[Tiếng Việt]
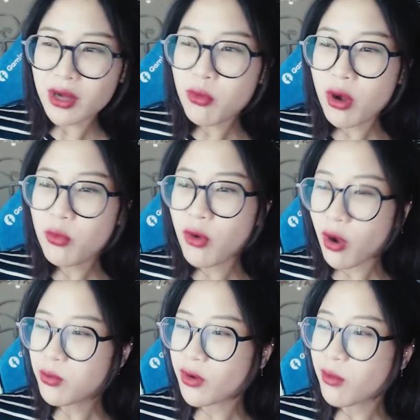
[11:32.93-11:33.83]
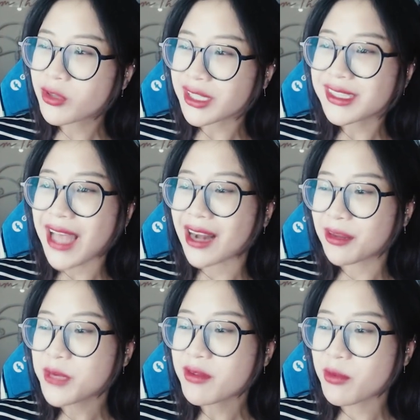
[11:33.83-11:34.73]
không không không không sẵn sàng
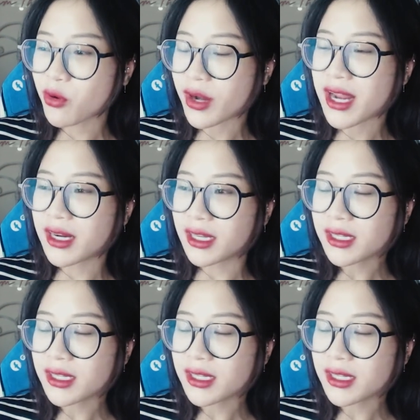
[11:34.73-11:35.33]
để bước vào một quan hệ đấy